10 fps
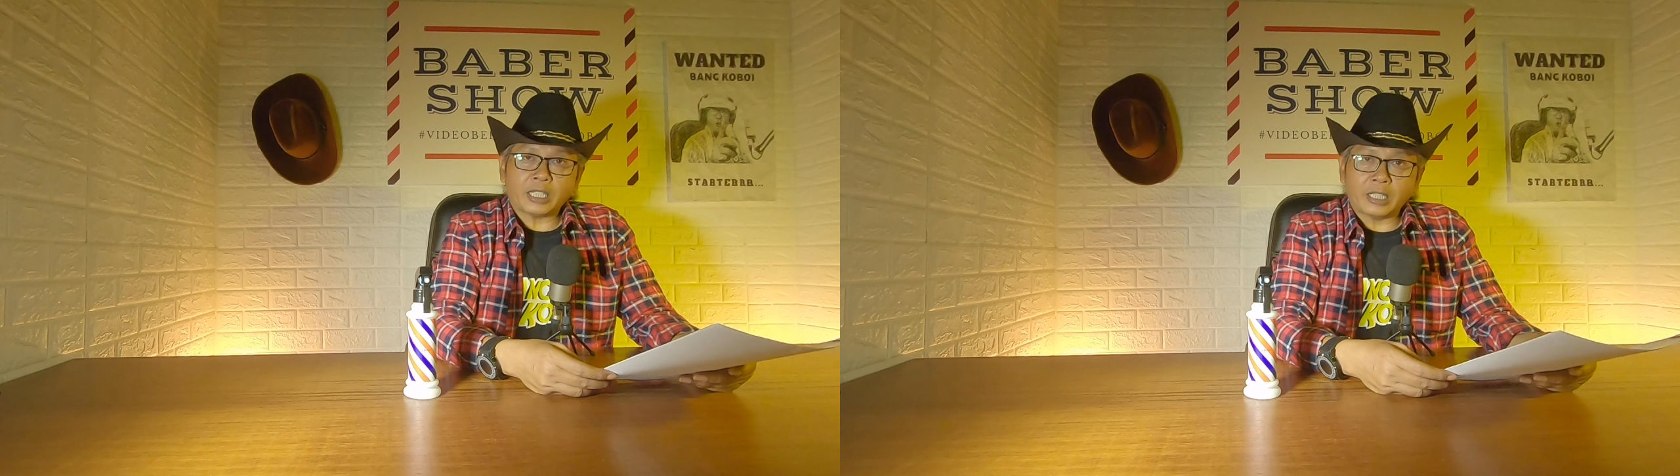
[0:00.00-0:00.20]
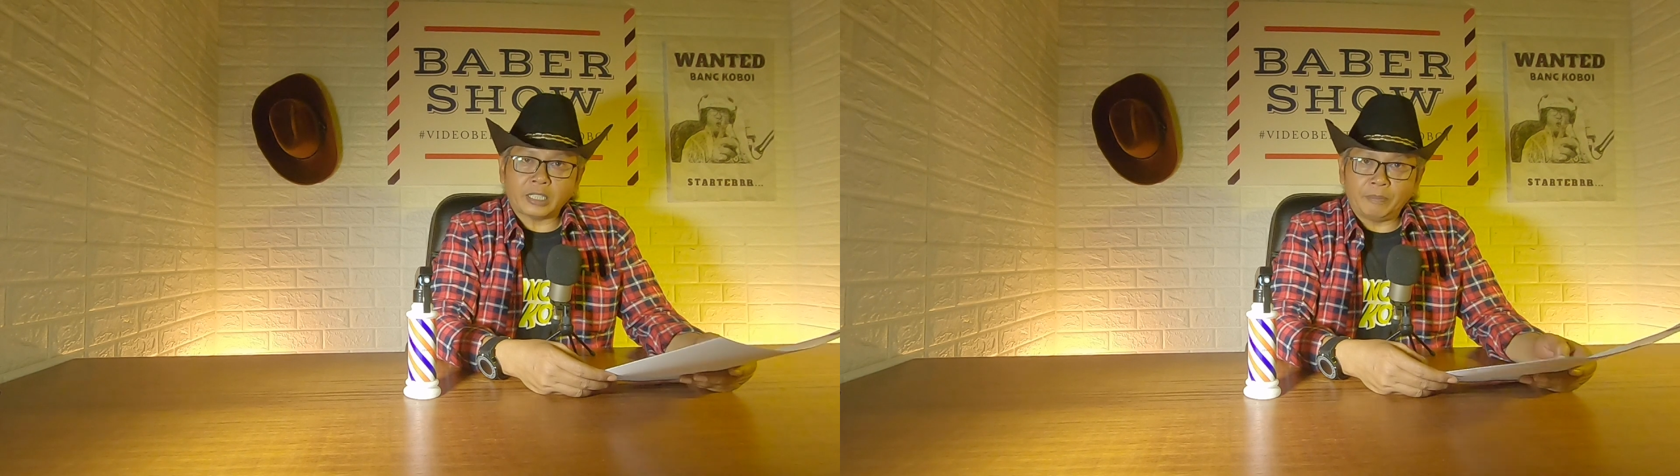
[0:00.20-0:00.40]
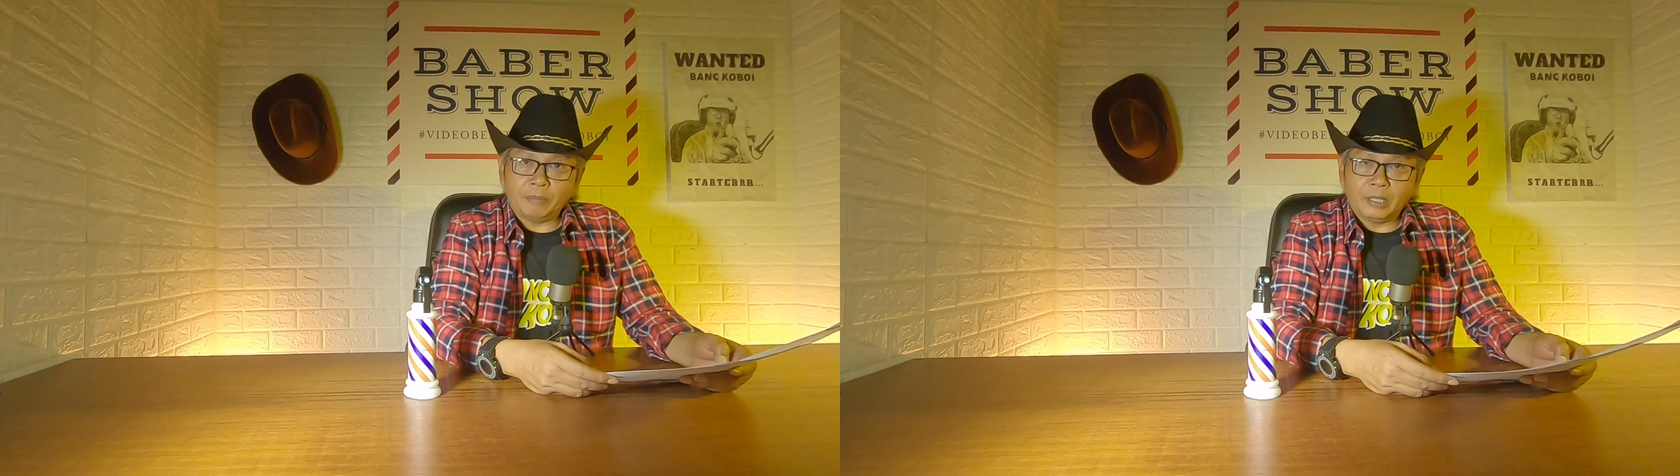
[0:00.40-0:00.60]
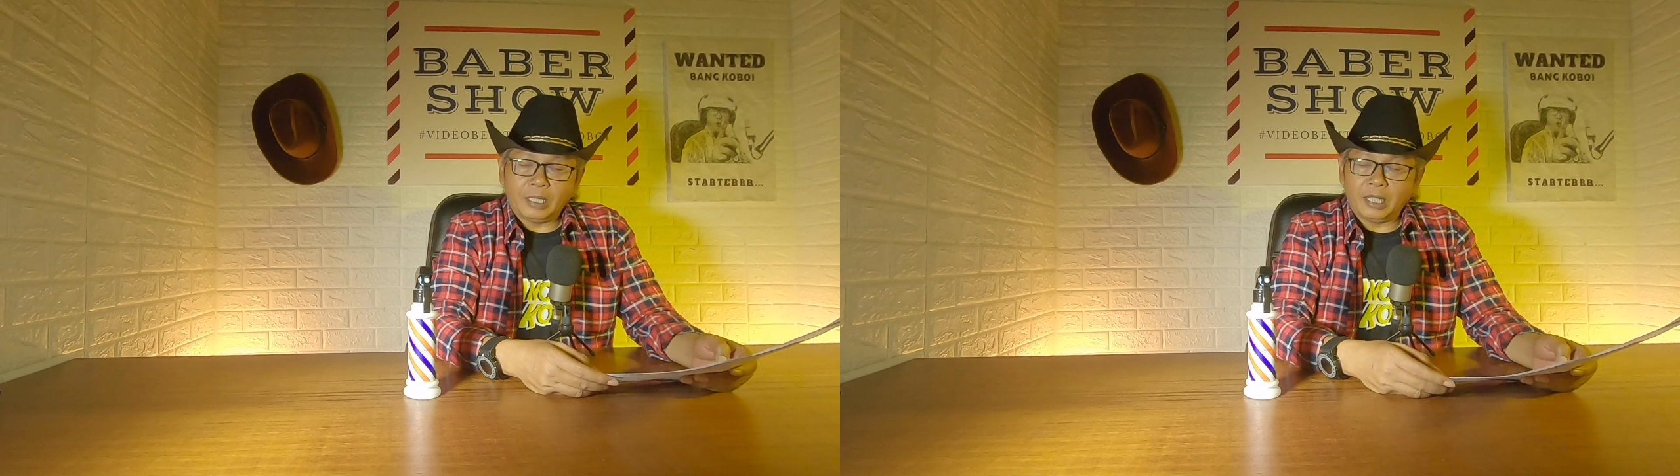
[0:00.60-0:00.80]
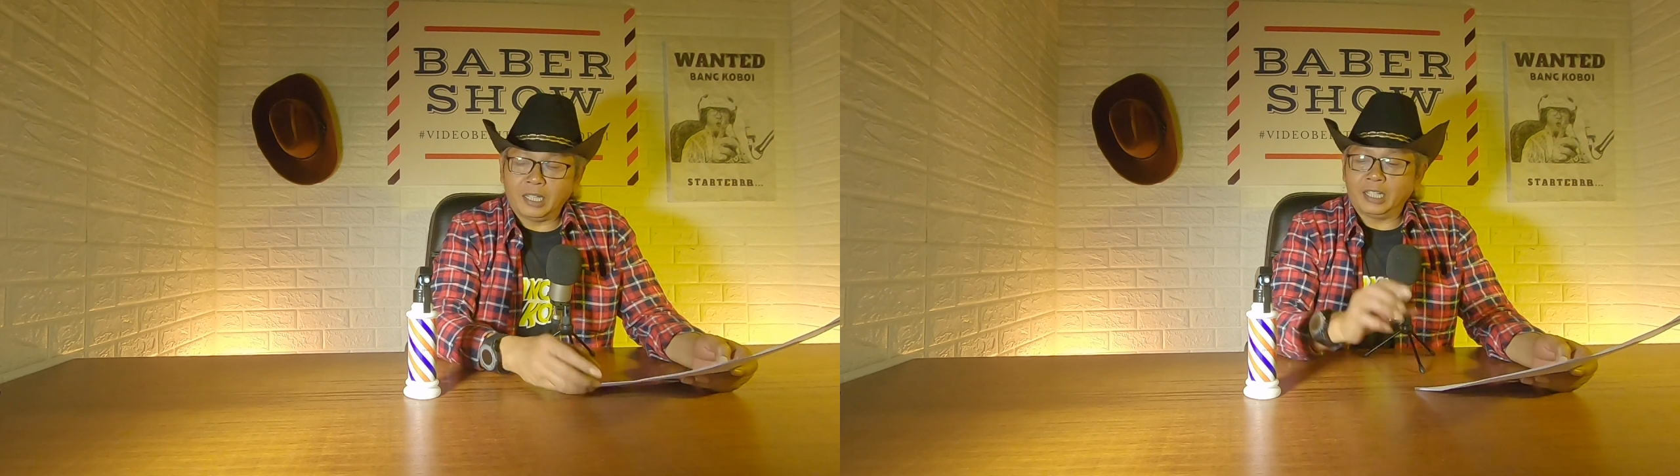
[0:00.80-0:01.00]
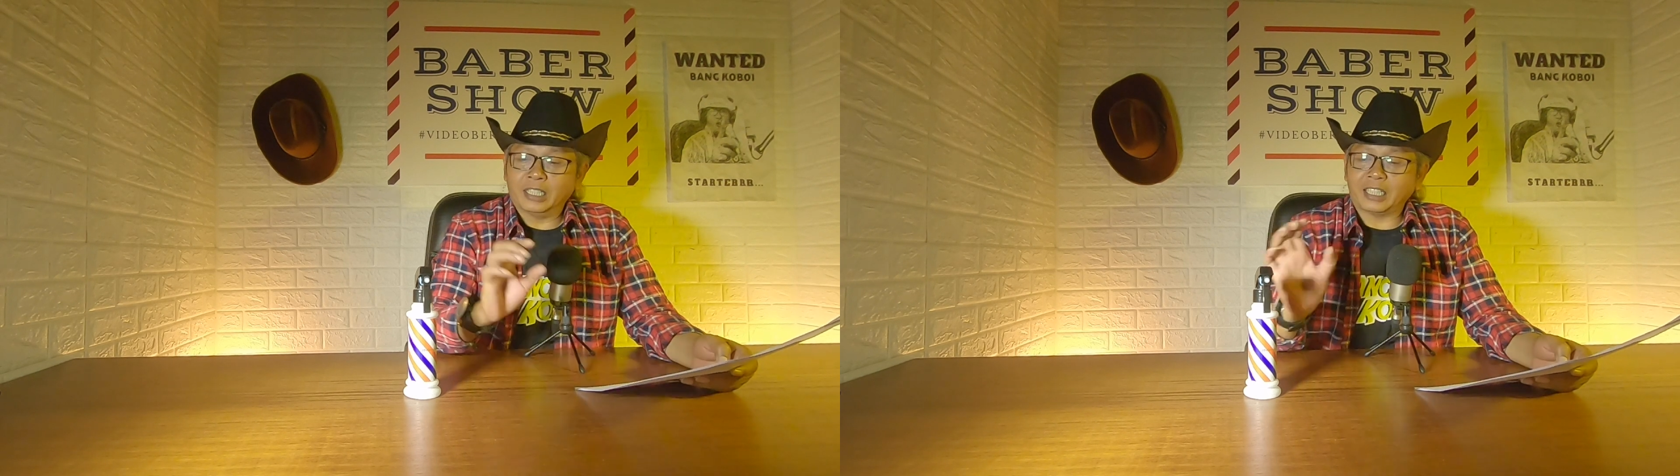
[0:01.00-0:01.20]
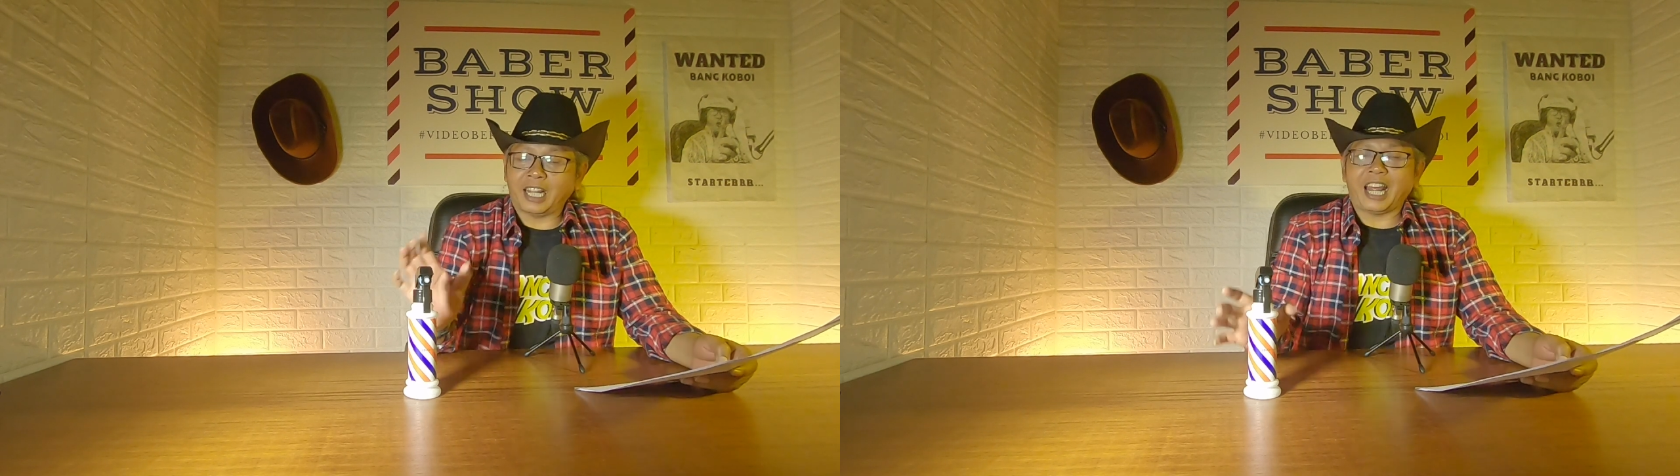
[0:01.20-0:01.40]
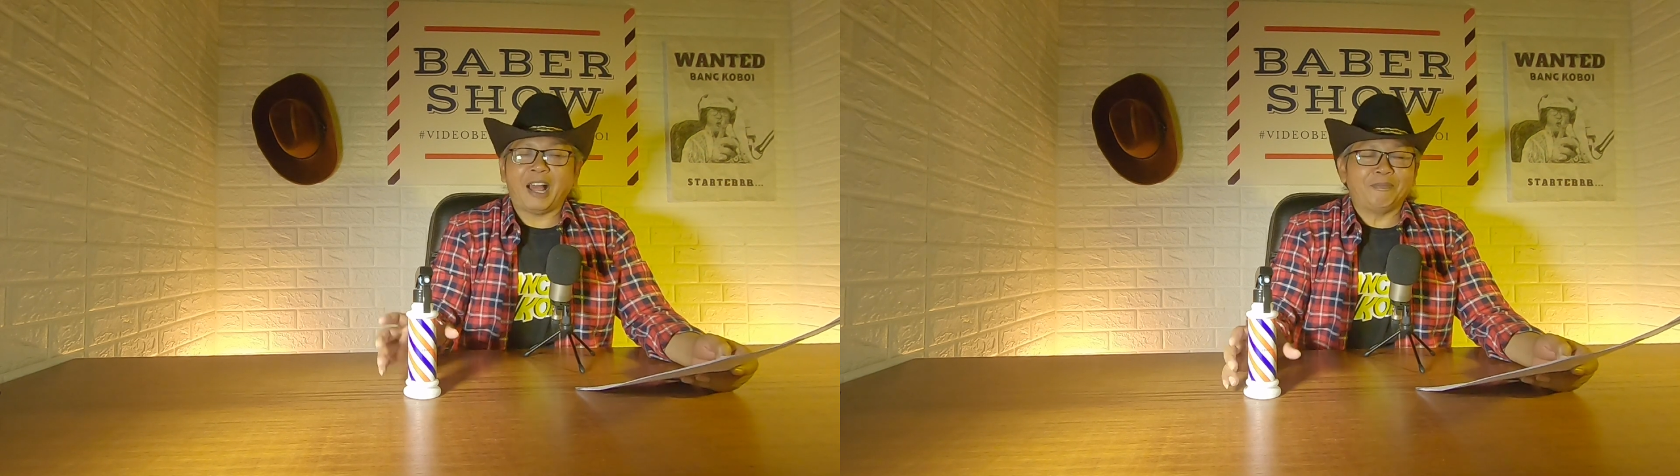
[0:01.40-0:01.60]
startup uh,
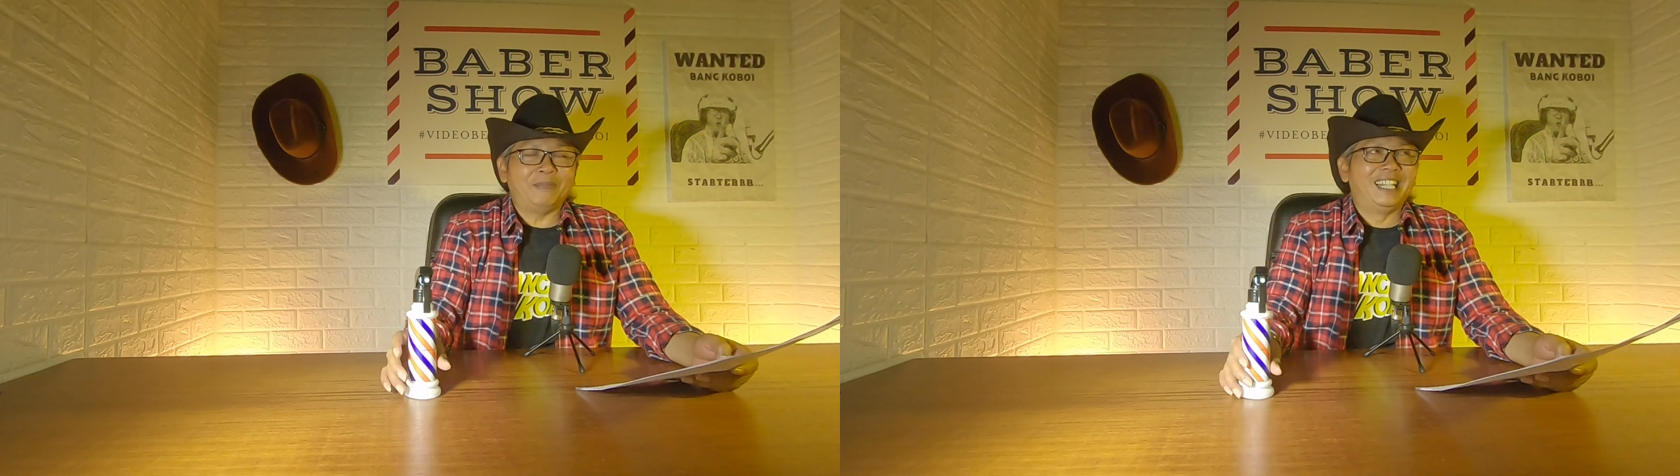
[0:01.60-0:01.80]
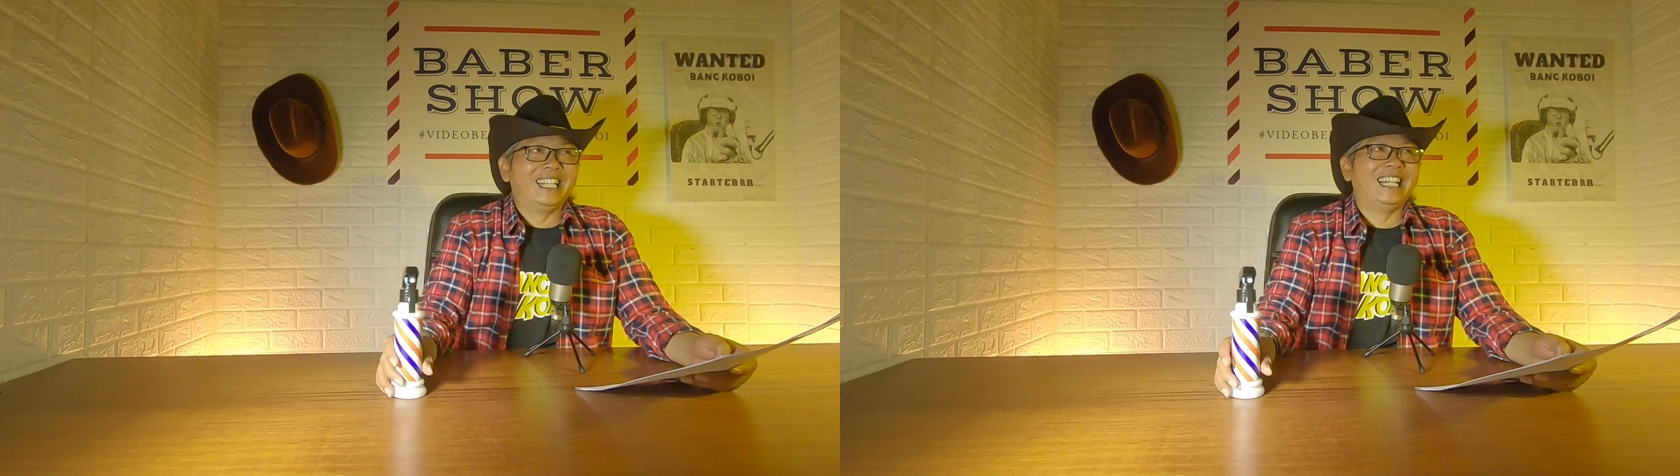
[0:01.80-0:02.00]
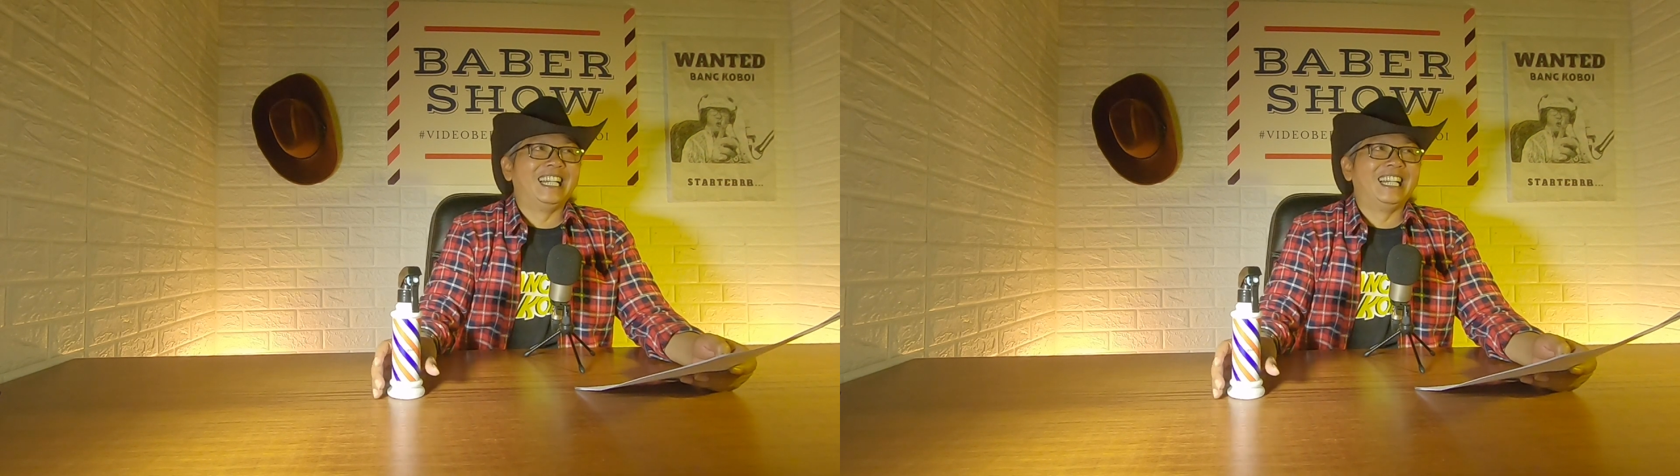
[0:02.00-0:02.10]
startup uh,